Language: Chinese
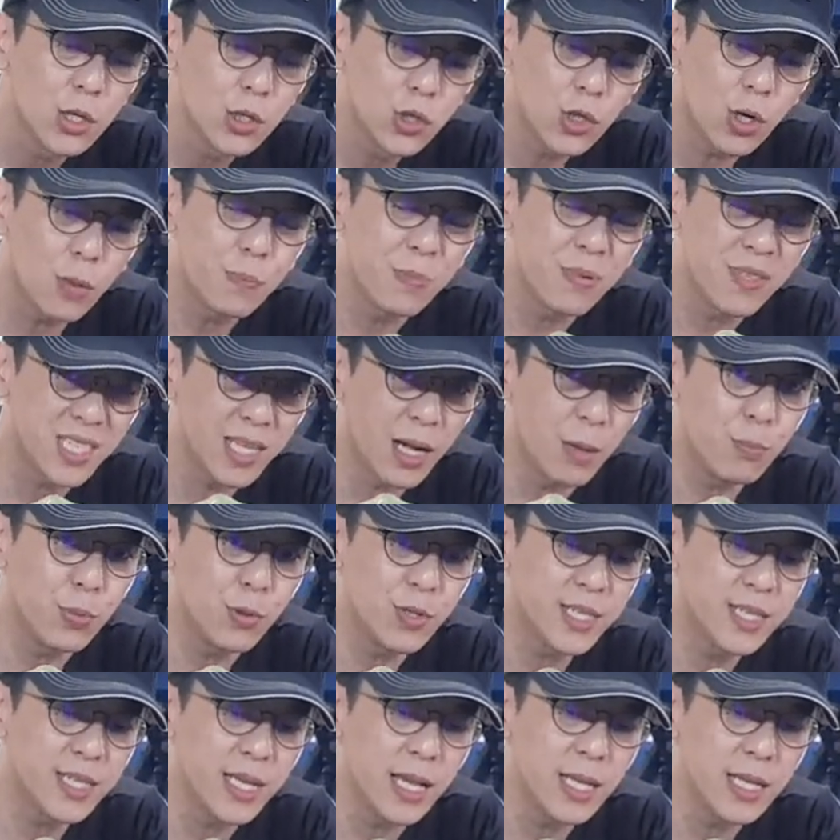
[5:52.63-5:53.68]
就比较不
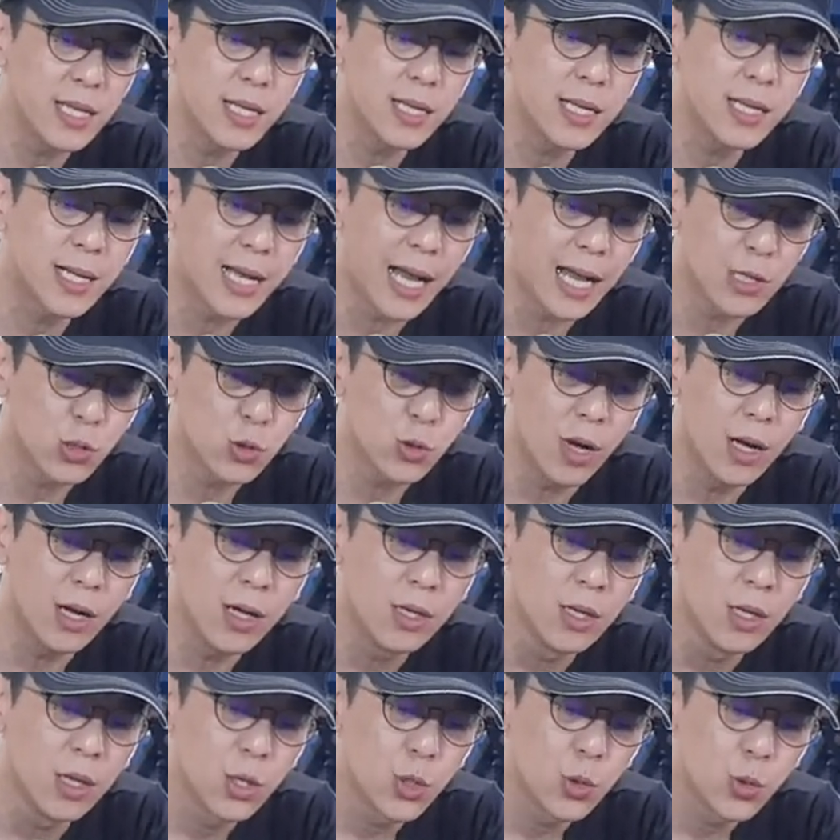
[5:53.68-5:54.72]
建议改装
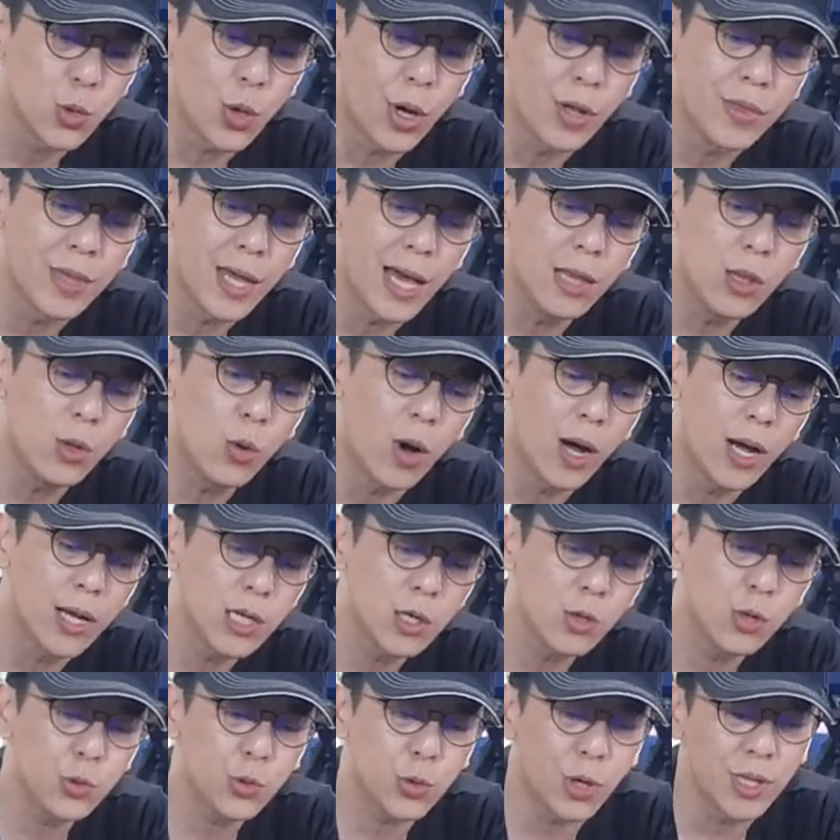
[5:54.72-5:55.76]
短弹簧，
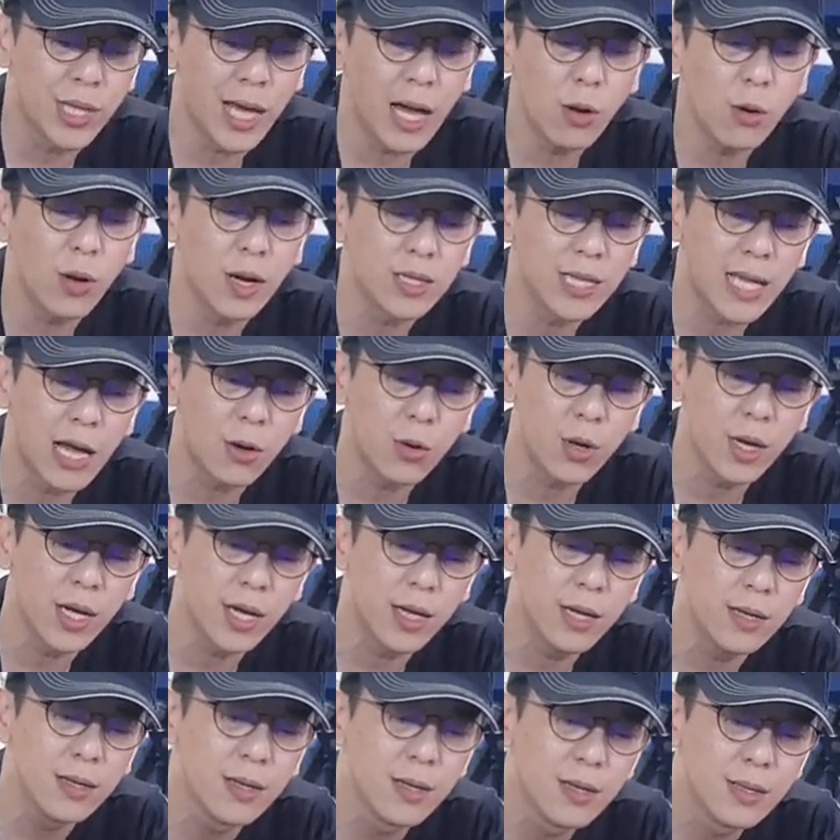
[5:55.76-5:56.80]
因为短弹簧它
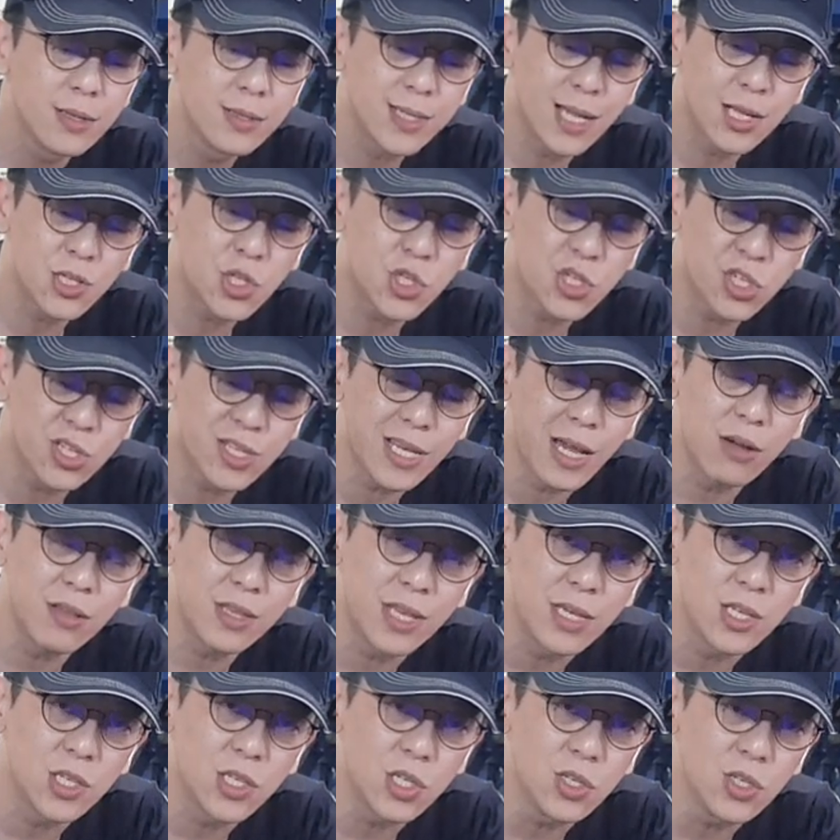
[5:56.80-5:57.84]
会再吃掉一
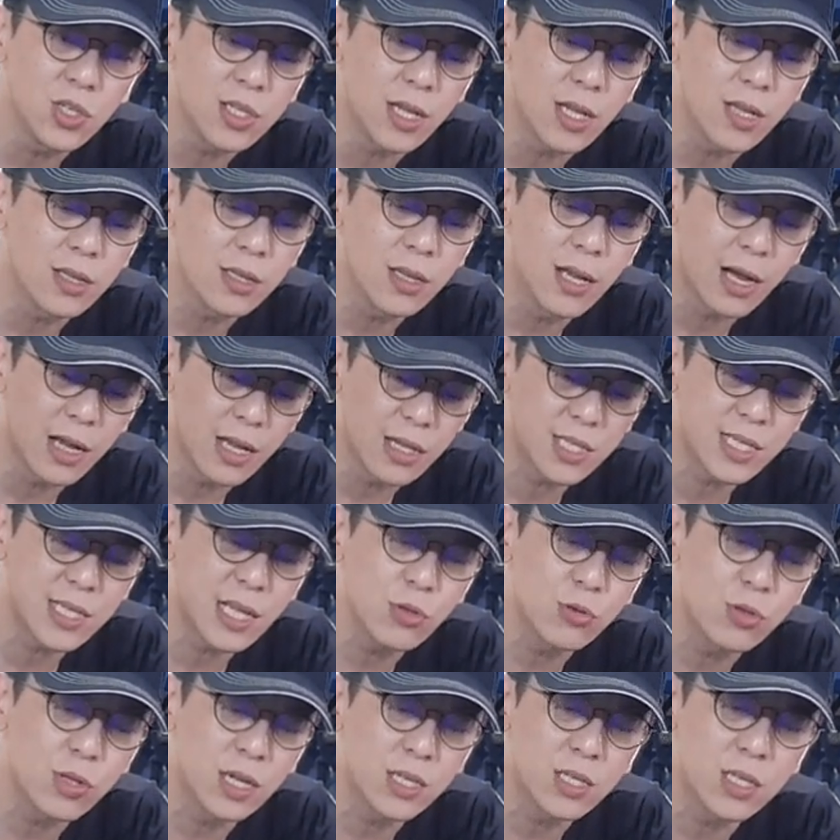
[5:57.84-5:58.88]
点行程啊，而
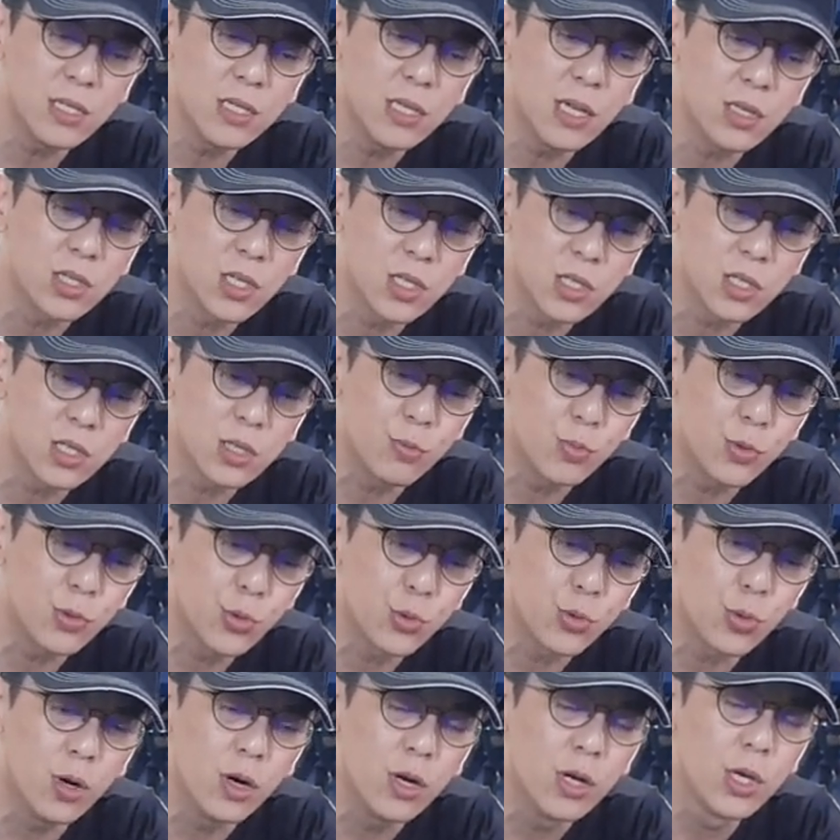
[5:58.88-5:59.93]
剩余的行程其实不
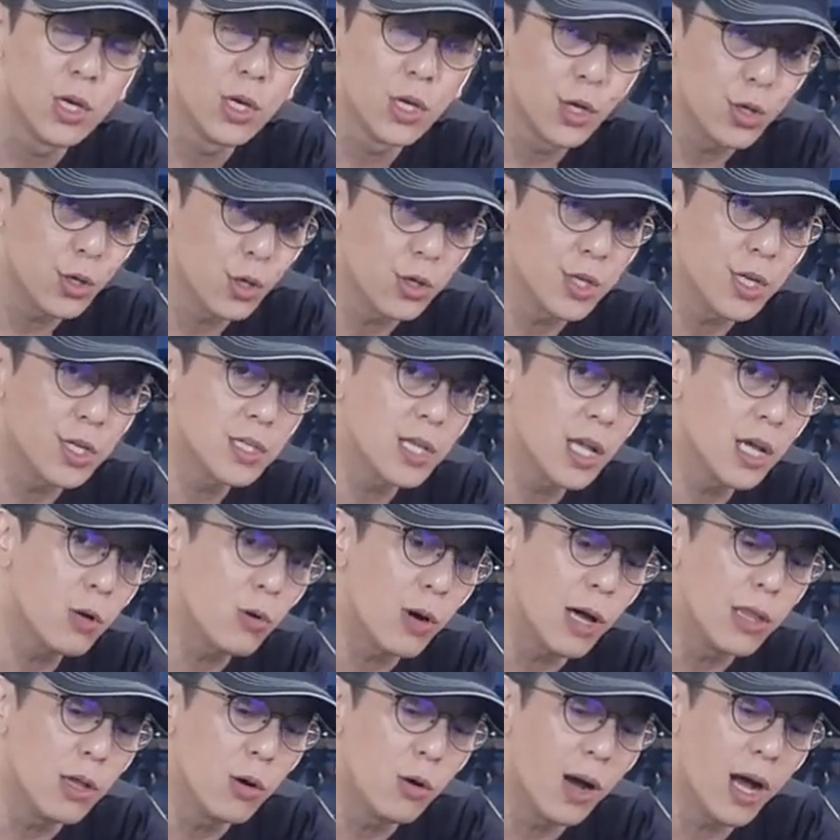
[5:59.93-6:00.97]
多。有的车
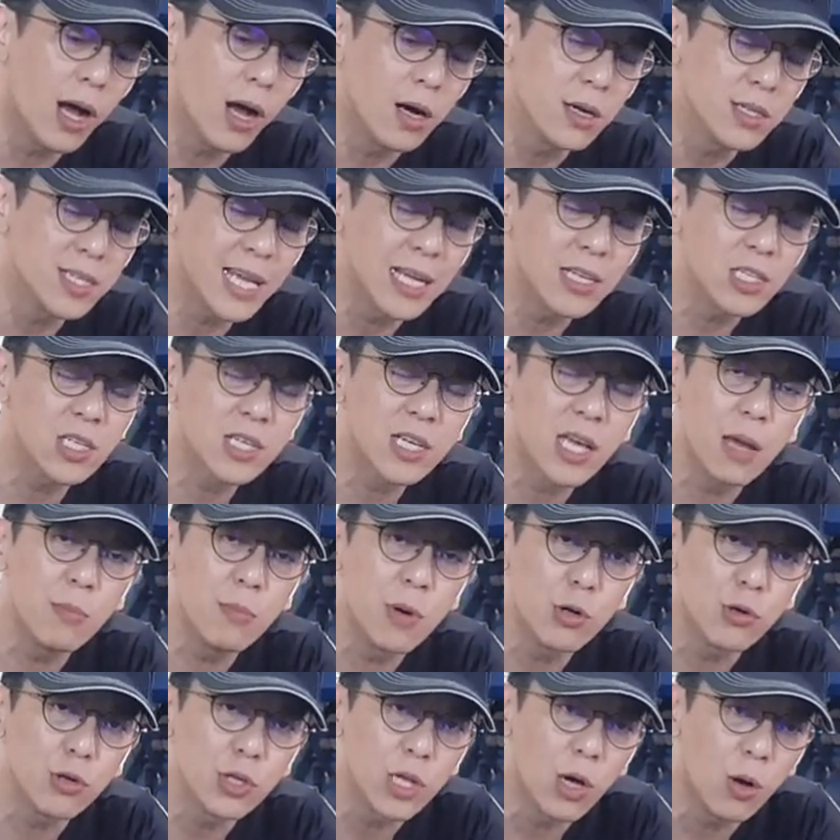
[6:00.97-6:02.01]
款的话，哈，像是
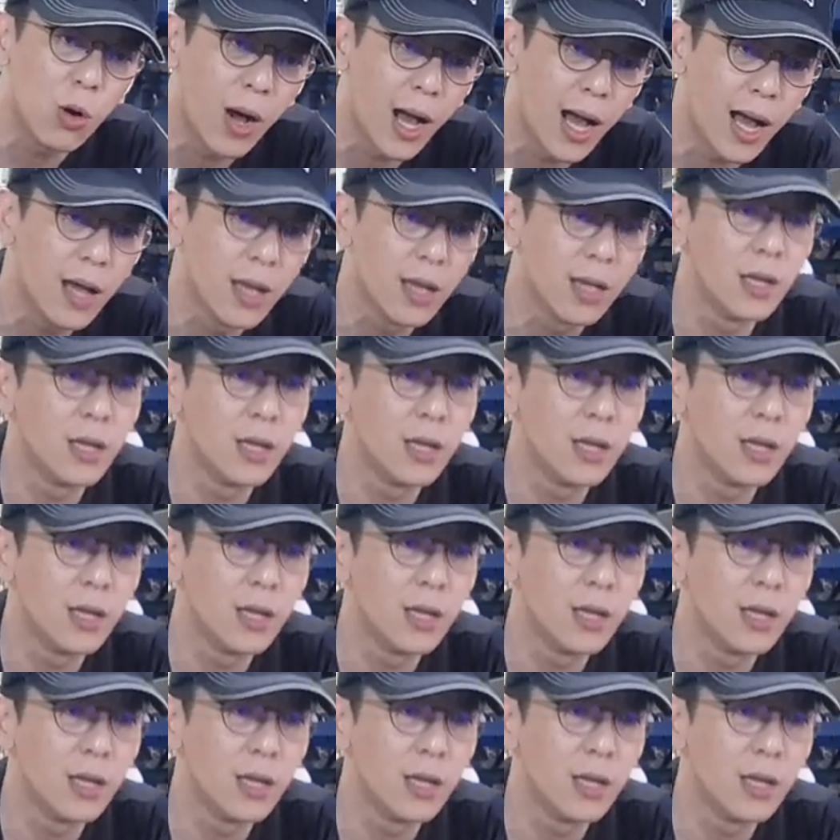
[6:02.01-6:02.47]
Camry 的话，